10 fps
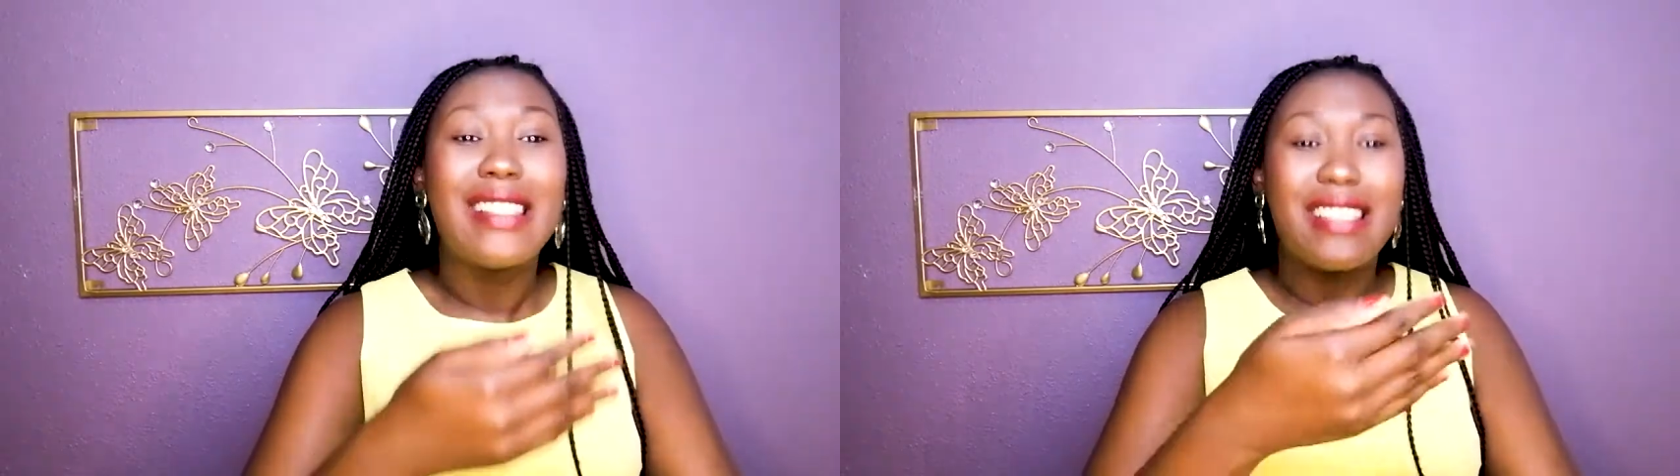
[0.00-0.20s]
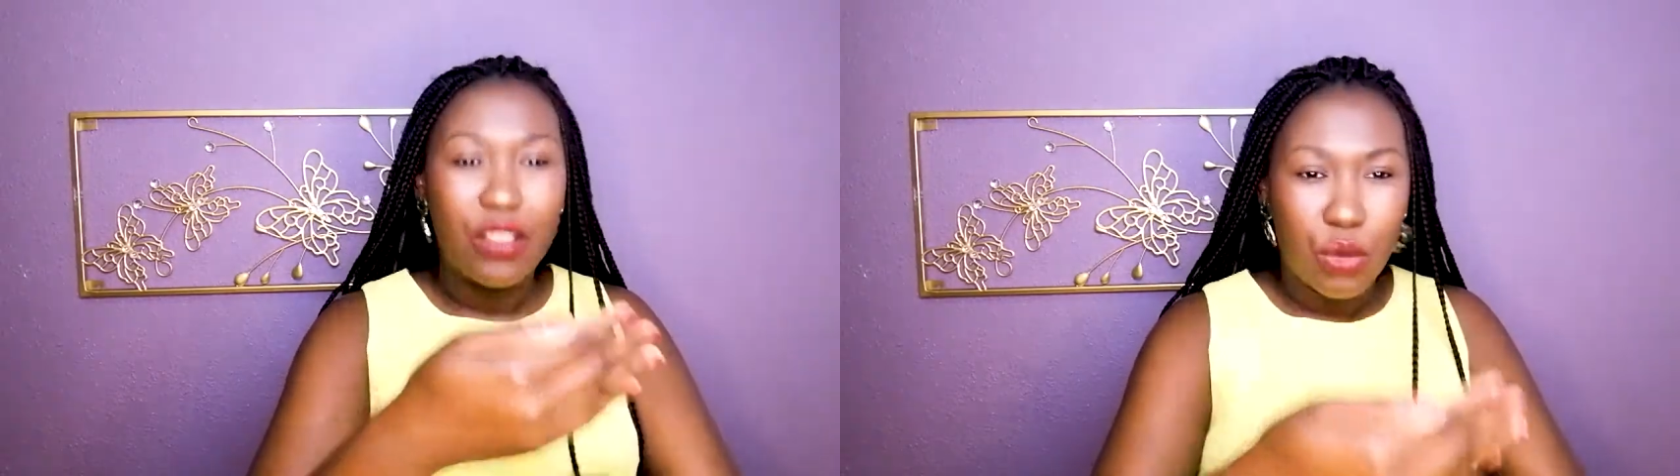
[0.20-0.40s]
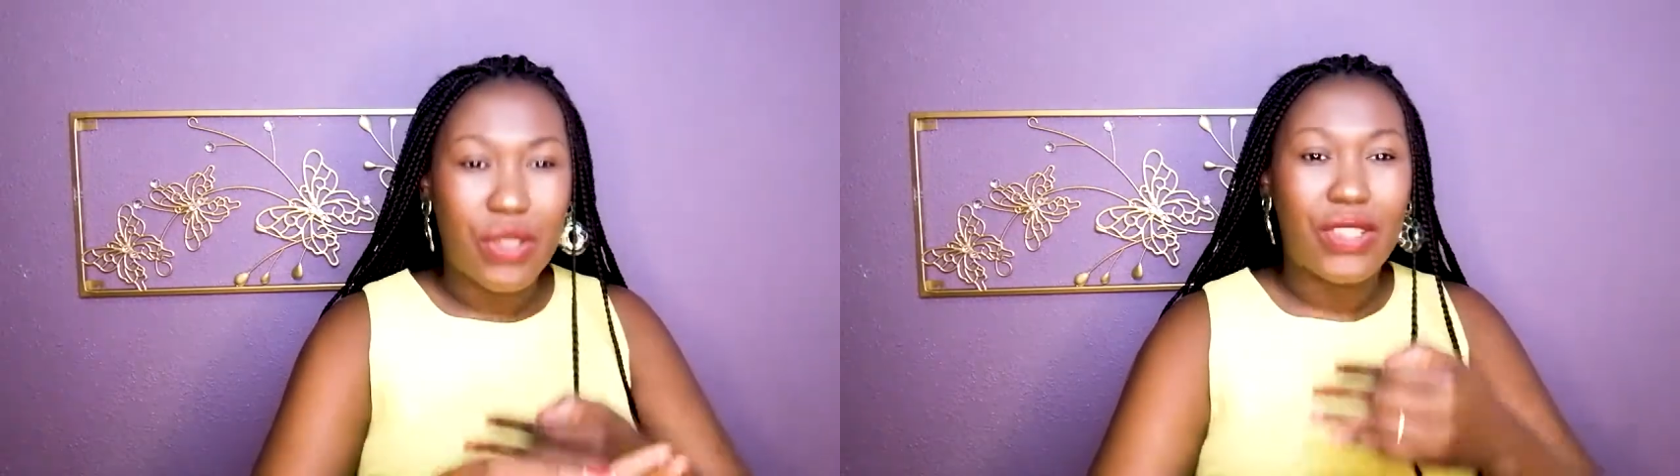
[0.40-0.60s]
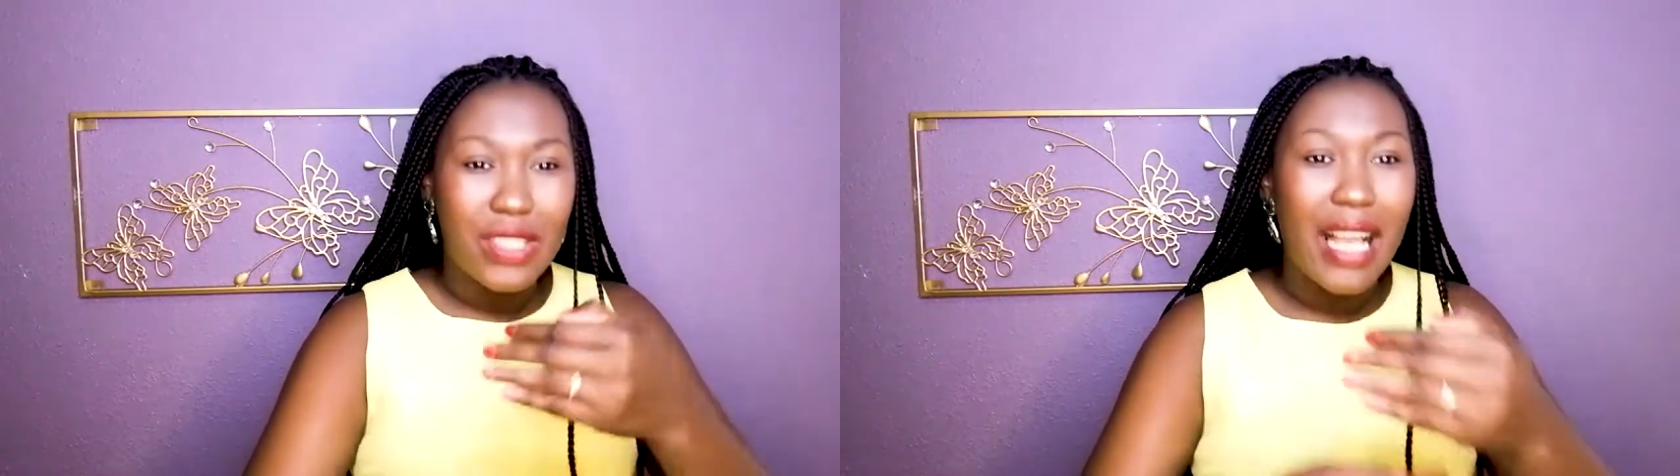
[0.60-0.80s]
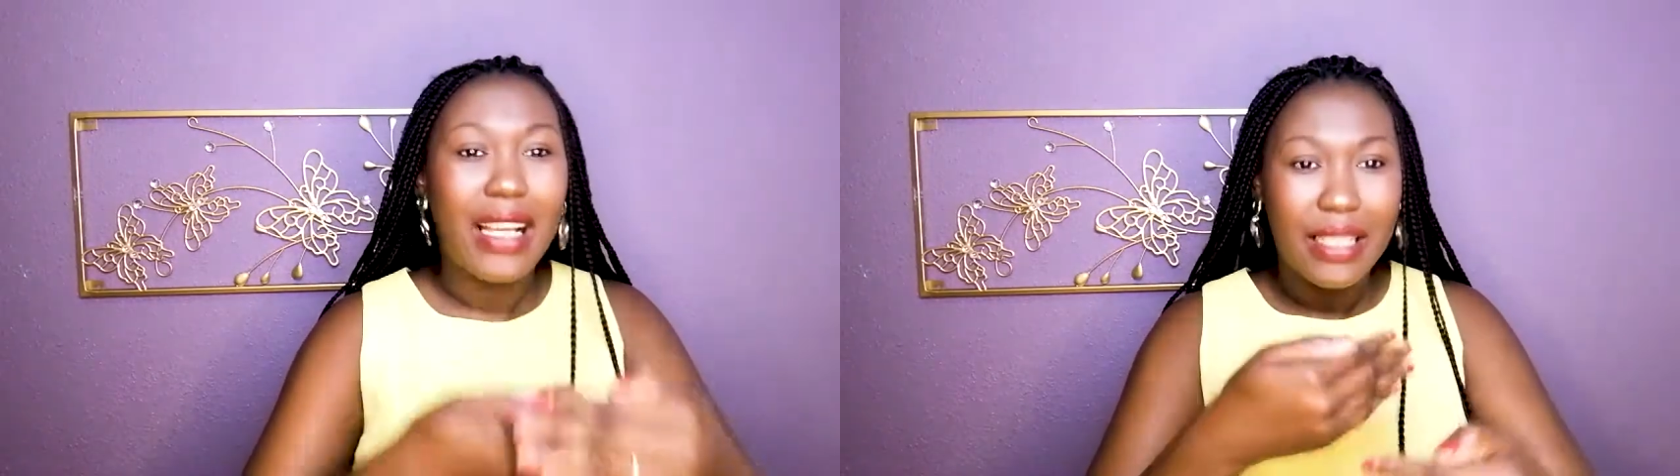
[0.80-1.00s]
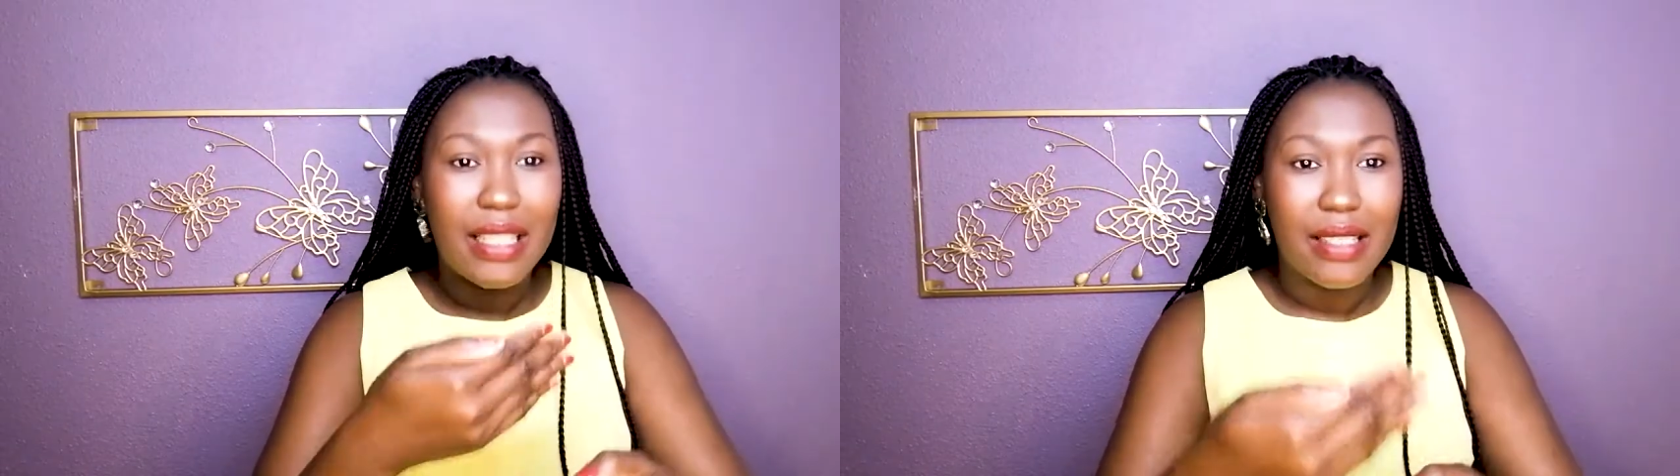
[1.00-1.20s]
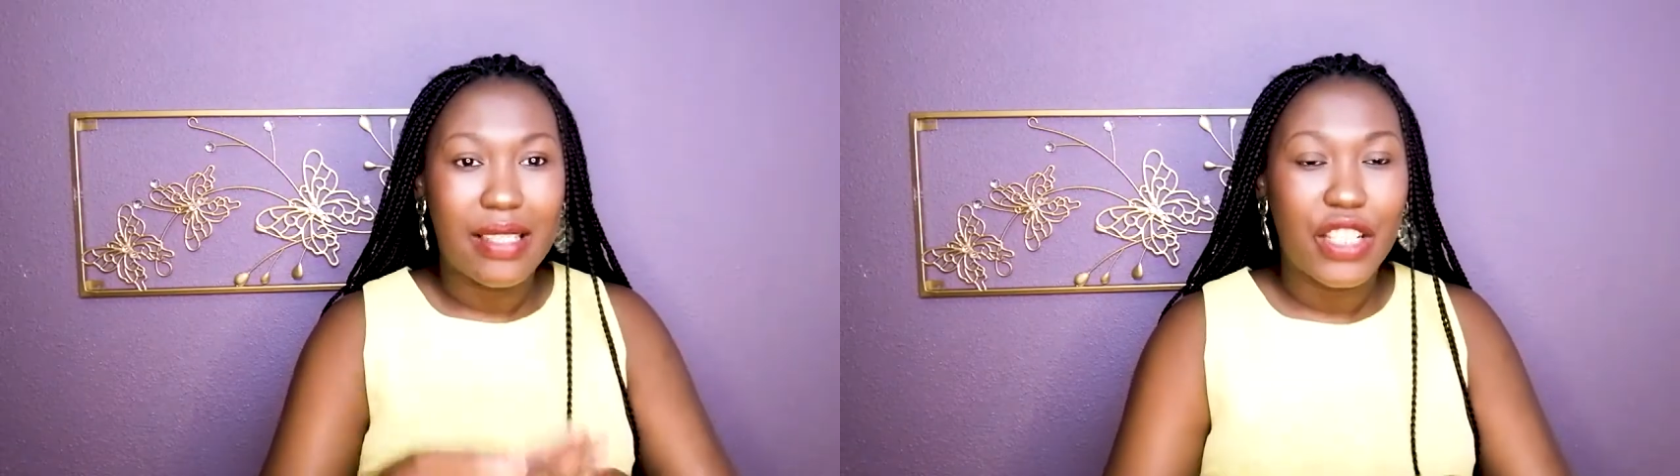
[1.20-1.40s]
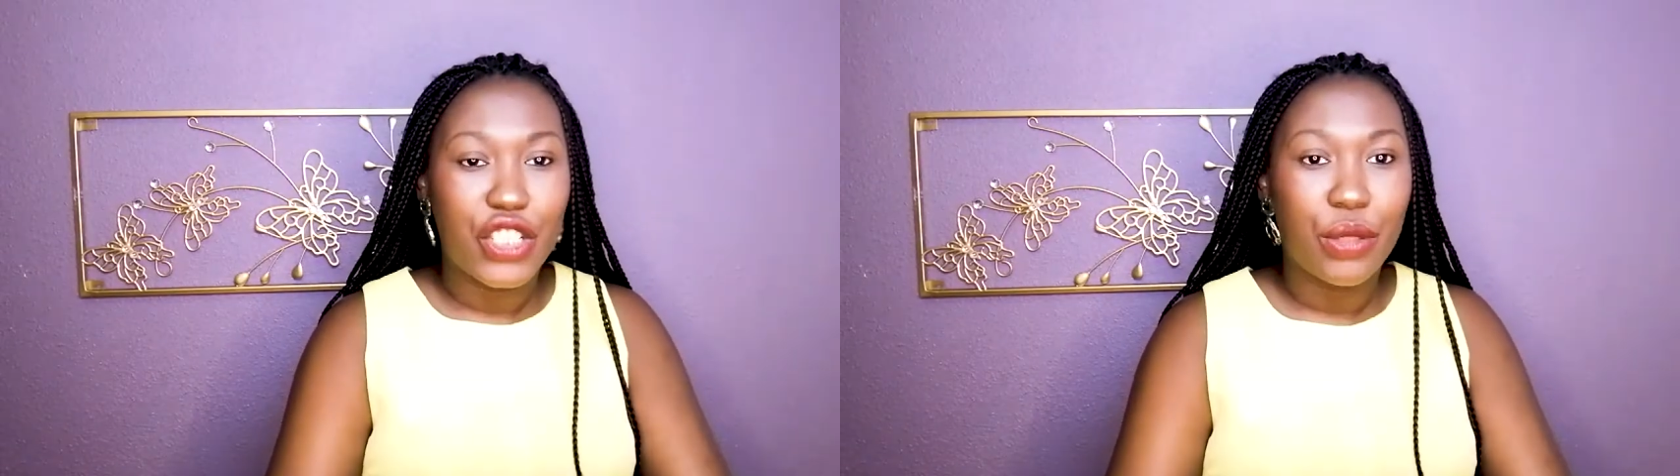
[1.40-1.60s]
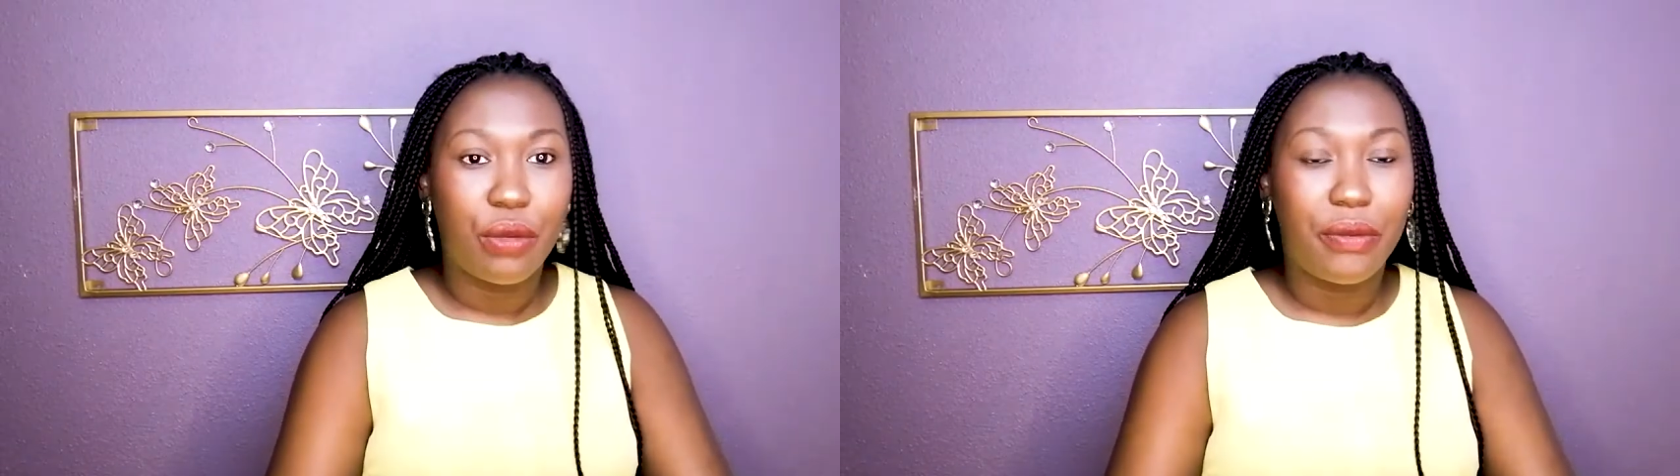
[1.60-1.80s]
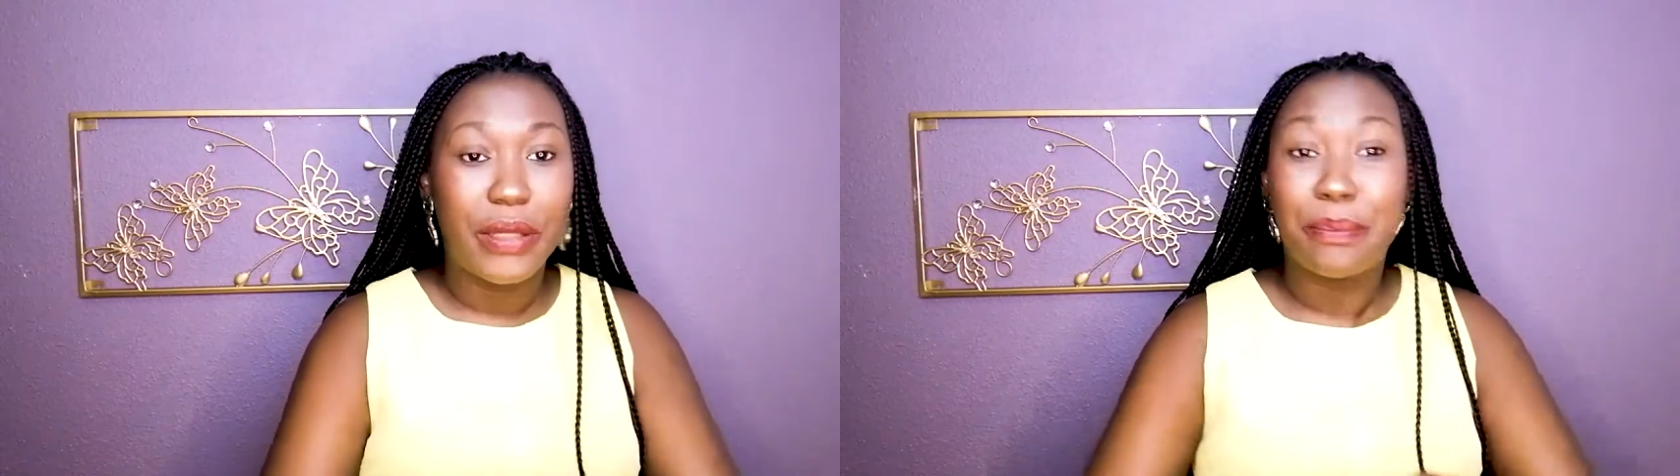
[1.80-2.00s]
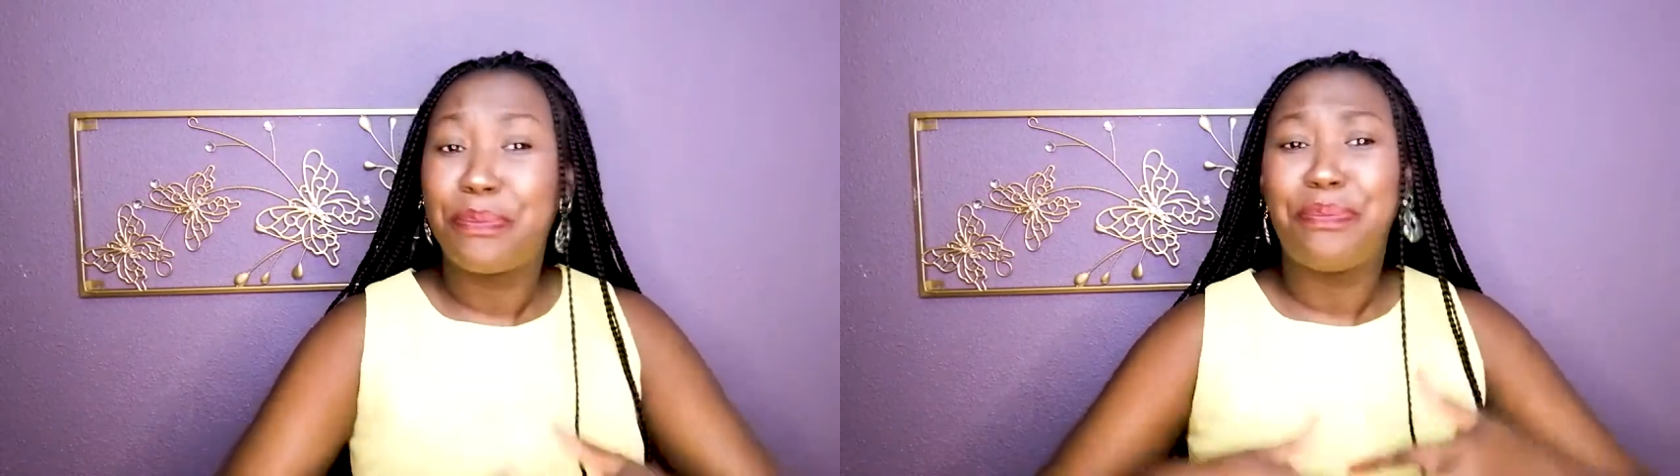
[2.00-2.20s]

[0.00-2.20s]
C'est de ça qu'il s'agit en fait.